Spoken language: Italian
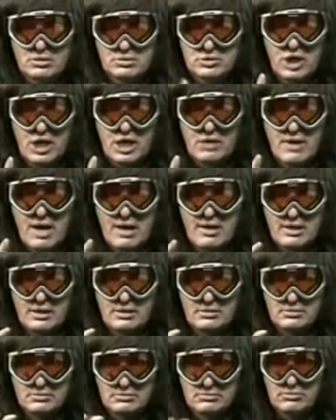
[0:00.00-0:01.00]
cioè una
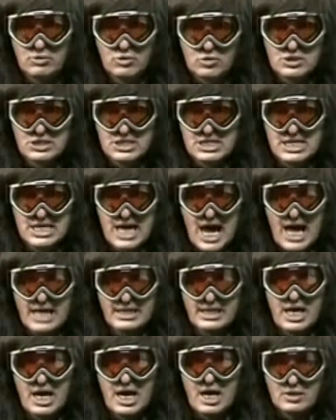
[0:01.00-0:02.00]

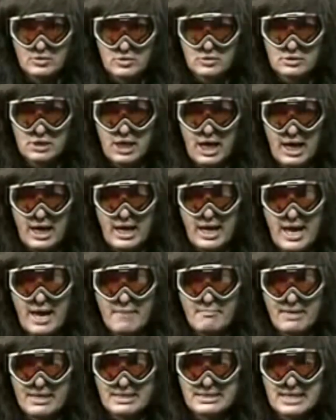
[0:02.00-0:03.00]
mozzicata alla gola e
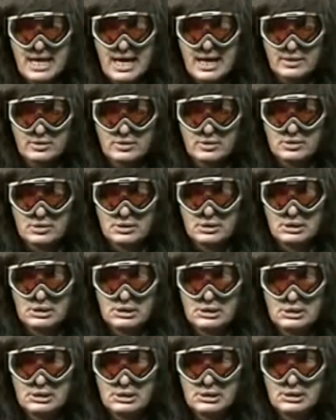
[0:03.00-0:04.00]
ammazzato,
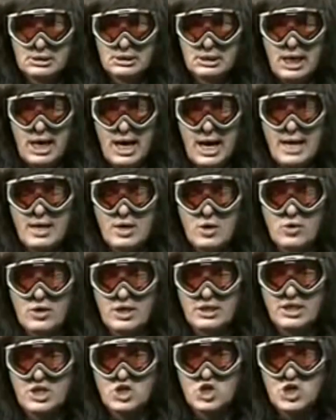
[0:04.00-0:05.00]

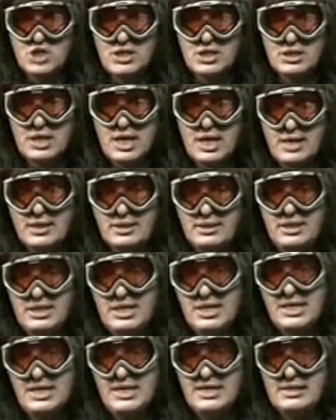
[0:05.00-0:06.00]
allora decide
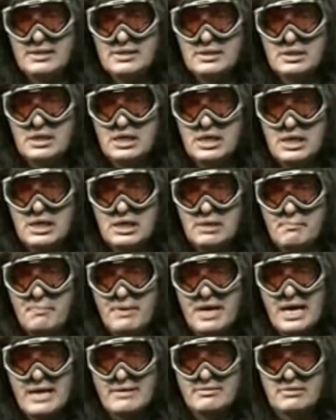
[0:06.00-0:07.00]
di ri, eh,
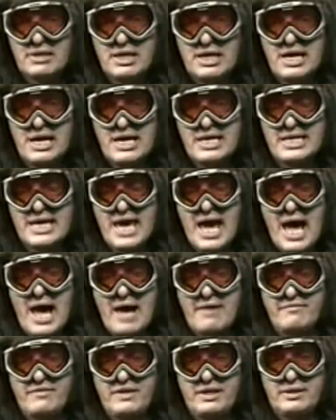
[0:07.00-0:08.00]
prendere le
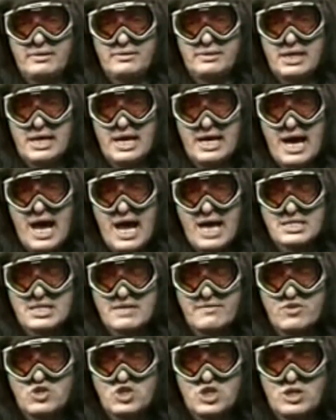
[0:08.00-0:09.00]
chiavi della
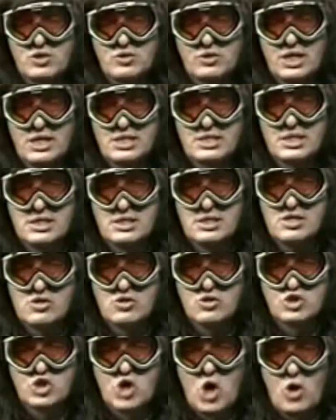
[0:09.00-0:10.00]
casa vicino del
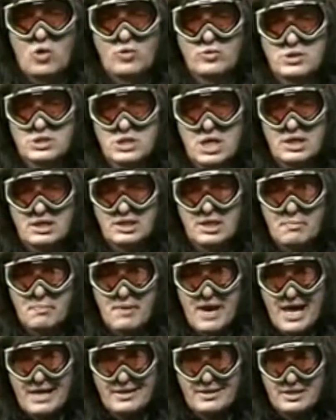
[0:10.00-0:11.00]
signor Jones, di
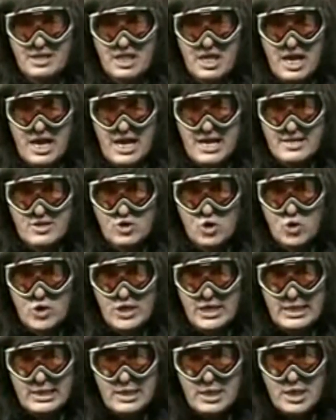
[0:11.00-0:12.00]
prendere il
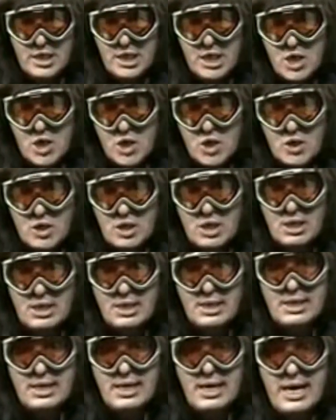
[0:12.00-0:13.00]
coniglio
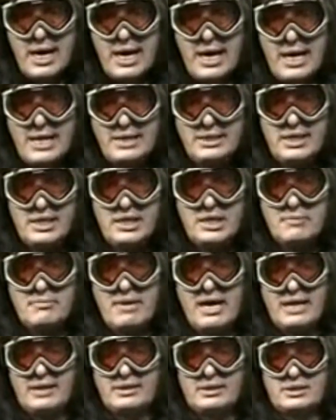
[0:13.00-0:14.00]
e di
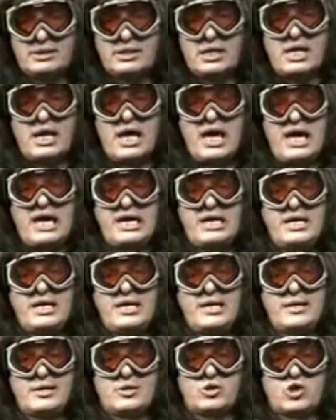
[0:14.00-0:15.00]
rimettere
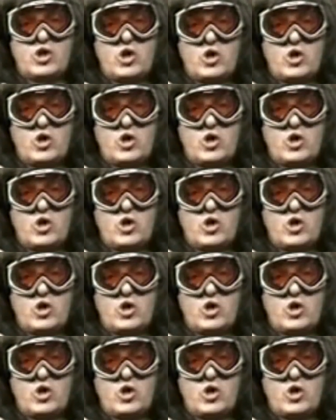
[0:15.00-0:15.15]
il